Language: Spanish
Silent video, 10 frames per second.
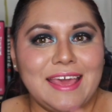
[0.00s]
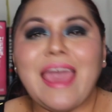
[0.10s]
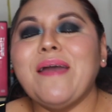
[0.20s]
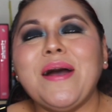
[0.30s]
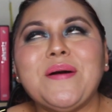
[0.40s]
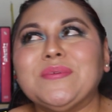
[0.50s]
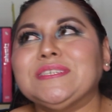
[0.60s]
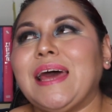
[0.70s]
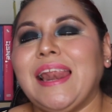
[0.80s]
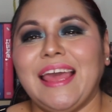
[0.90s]
¿qué
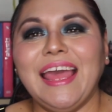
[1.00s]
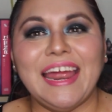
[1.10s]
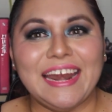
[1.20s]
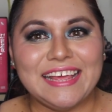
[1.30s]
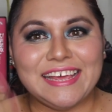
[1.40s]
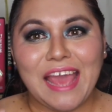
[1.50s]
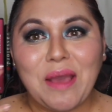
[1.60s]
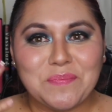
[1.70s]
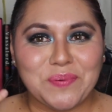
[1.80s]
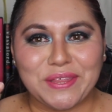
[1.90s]
vamos a leer?
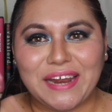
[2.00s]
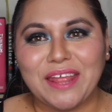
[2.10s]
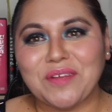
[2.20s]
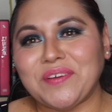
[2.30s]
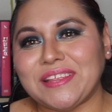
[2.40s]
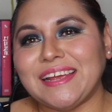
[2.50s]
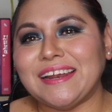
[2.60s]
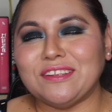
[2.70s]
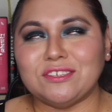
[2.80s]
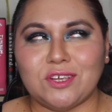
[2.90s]
¿Quién podrá
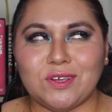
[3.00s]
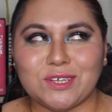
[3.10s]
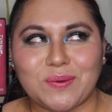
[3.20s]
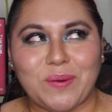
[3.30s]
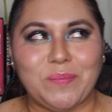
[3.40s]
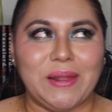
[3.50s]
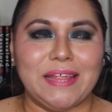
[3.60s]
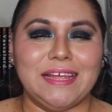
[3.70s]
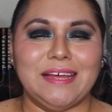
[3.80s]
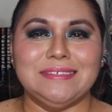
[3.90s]
defendernos? Y yo es como en
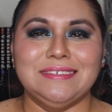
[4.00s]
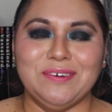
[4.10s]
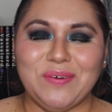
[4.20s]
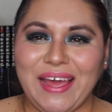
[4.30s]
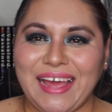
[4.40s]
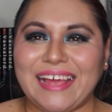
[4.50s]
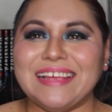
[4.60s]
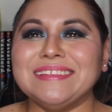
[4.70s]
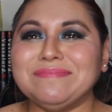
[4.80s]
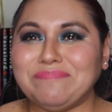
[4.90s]
plan de,
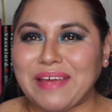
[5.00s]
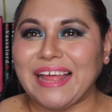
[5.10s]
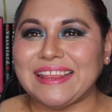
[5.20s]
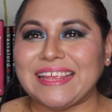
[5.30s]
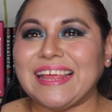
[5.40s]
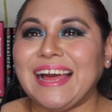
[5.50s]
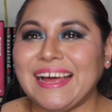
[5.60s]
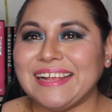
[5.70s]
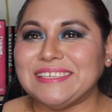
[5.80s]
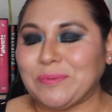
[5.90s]
güey, espérate,
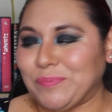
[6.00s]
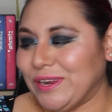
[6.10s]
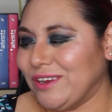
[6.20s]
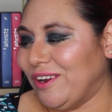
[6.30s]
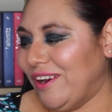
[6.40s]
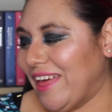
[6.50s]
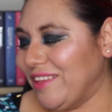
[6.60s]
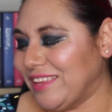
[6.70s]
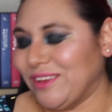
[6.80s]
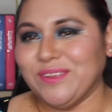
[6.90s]
deja que el Chapulín
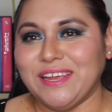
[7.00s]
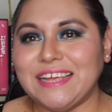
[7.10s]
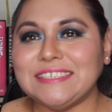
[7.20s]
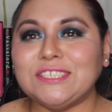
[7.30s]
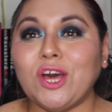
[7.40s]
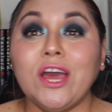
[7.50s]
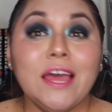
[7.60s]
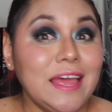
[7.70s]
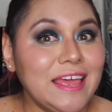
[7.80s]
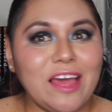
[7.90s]
Colorado te ayude en esto.
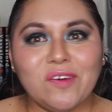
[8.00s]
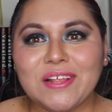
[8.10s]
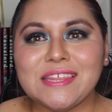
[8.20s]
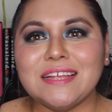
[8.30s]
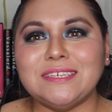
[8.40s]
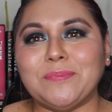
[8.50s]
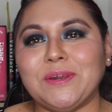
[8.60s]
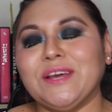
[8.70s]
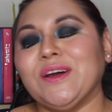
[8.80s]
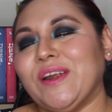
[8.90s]
Y a falta del
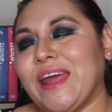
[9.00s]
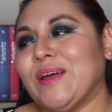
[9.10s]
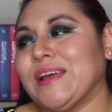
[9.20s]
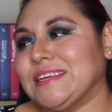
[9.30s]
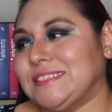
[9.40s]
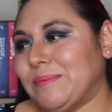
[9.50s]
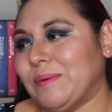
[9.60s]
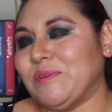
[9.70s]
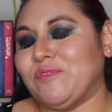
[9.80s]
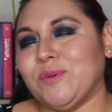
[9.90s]
Chapulín Colorado, aquí está
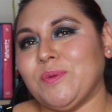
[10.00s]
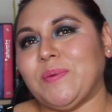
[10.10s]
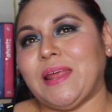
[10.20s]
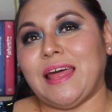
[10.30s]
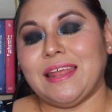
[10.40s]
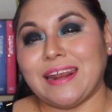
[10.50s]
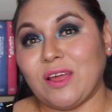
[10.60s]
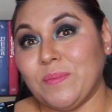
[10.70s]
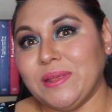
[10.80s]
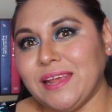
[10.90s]
Mami Forbid para
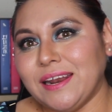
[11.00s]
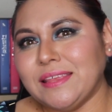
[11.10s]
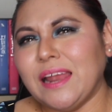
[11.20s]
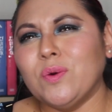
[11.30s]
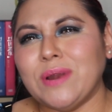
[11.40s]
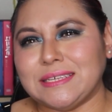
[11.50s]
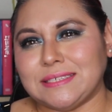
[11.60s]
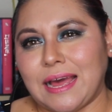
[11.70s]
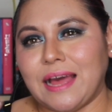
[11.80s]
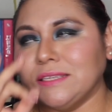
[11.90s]
recomendarte algunas
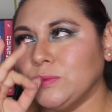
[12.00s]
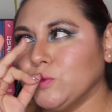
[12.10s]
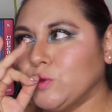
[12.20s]
sagas